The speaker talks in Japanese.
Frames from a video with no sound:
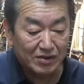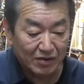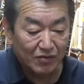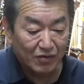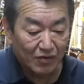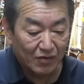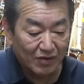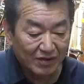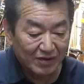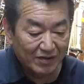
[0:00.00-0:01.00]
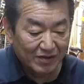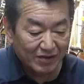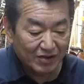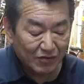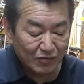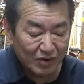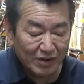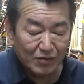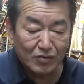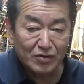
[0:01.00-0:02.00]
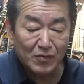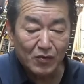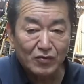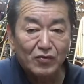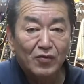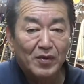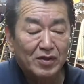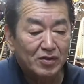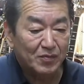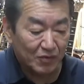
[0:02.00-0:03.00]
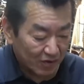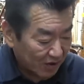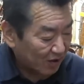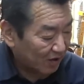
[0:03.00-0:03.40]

すけど基本的にどっちもオール5番ですもんね